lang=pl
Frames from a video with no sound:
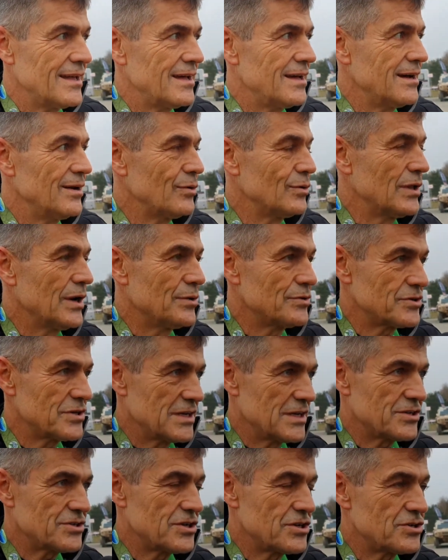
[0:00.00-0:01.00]
E, udało
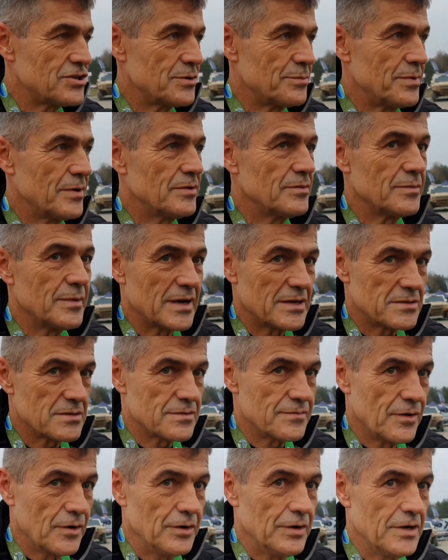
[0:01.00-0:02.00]
się na szczęście, po, bardzo
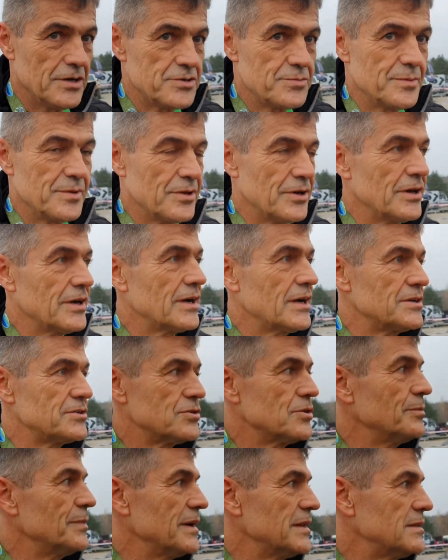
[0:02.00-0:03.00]
zwolniliśmy
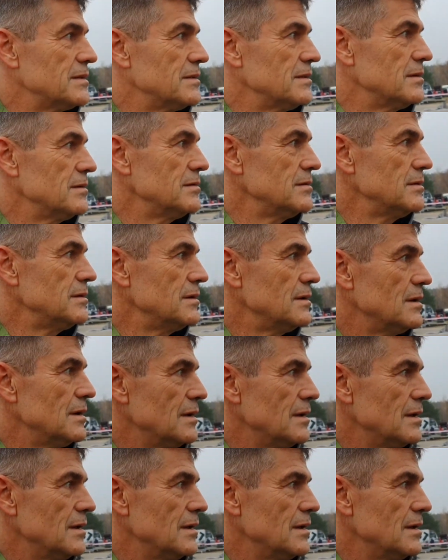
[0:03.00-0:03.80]
dojechać do mety, no i